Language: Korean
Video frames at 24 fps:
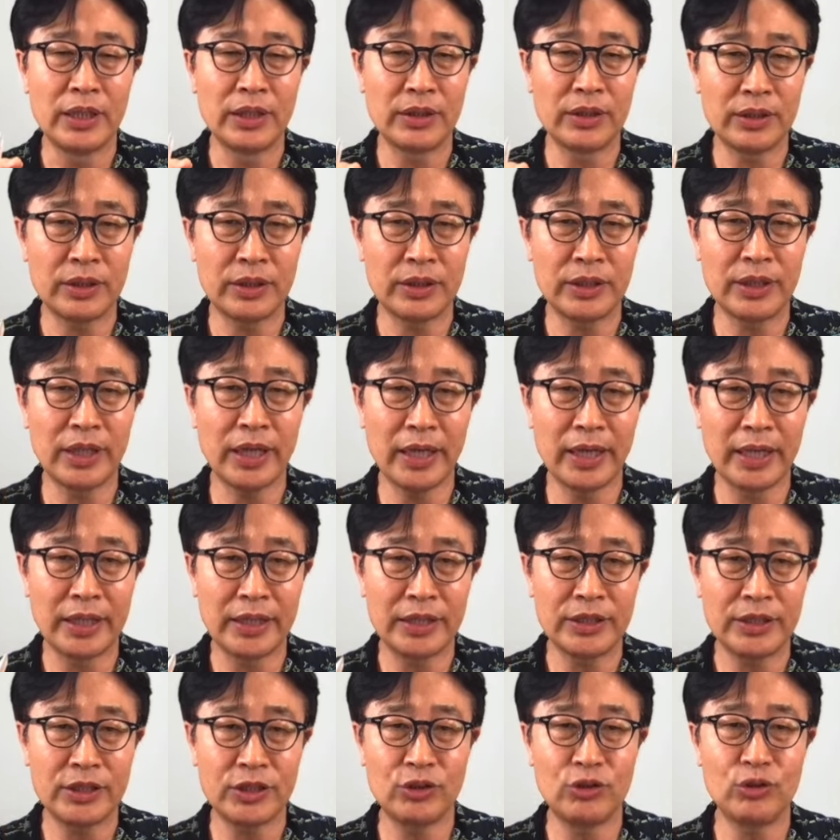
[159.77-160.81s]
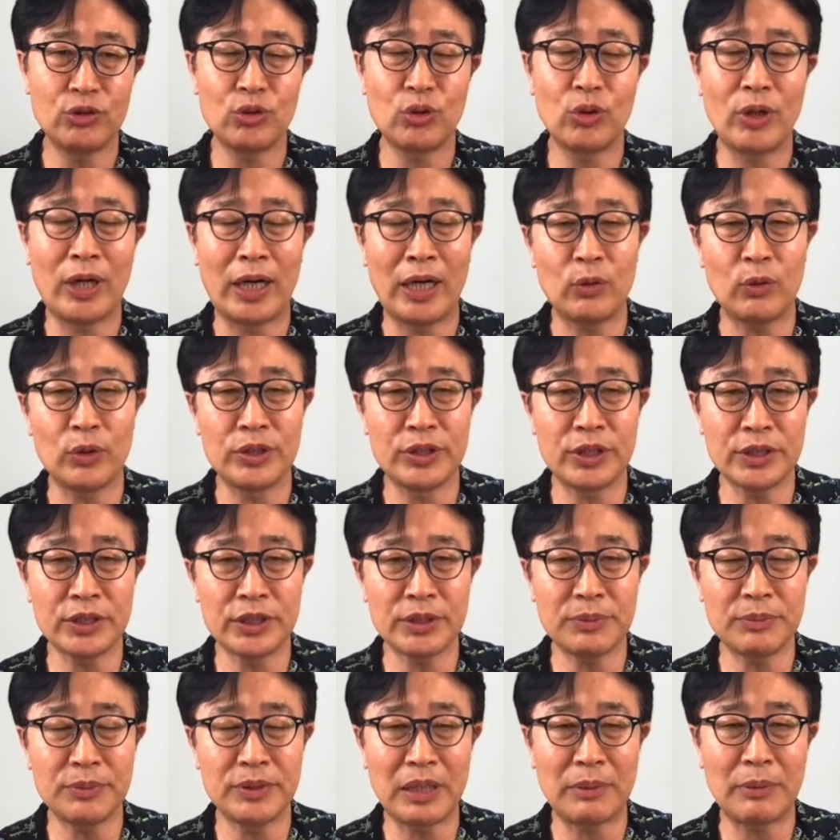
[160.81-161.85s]
더 크게 지는 줄로 알고
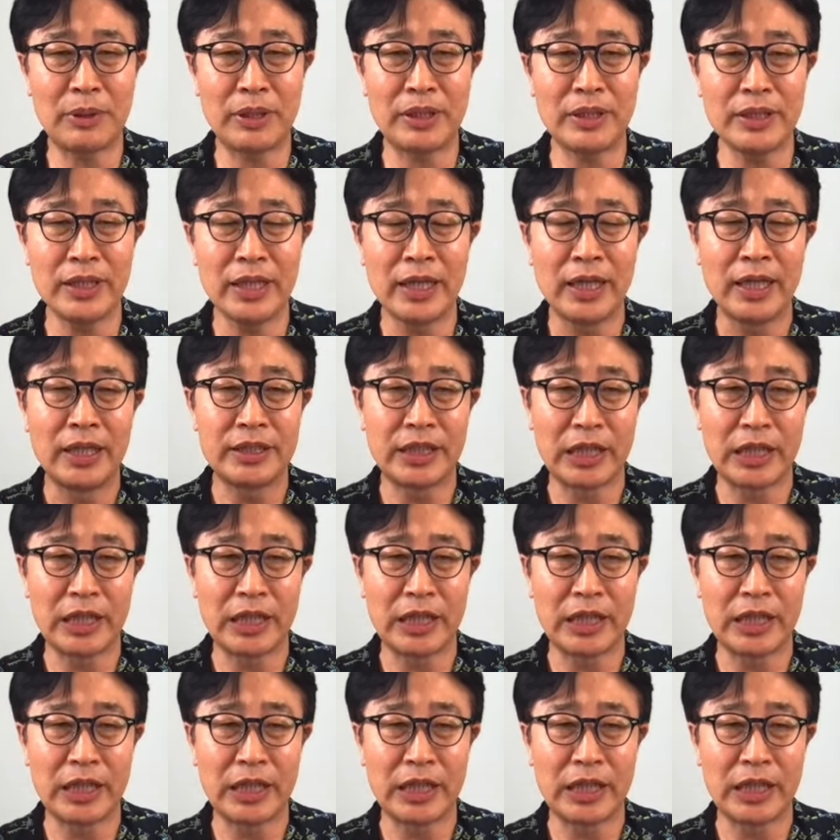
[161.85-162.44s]
있었습니다만은